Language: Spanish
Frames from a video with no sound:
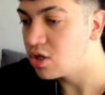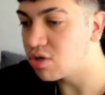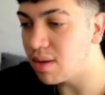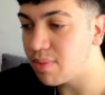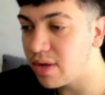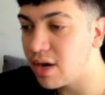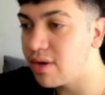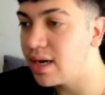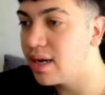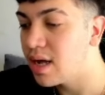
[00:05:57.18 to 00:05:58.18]
Yo me podría
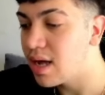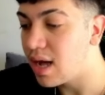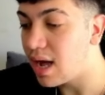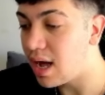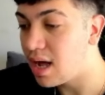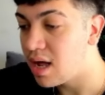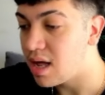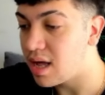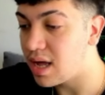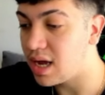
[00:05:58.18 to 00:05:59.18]
unir a
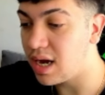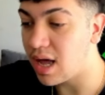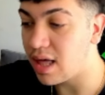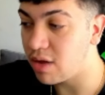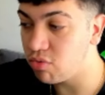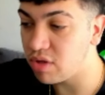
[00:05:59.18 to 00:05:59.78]
eh, la de un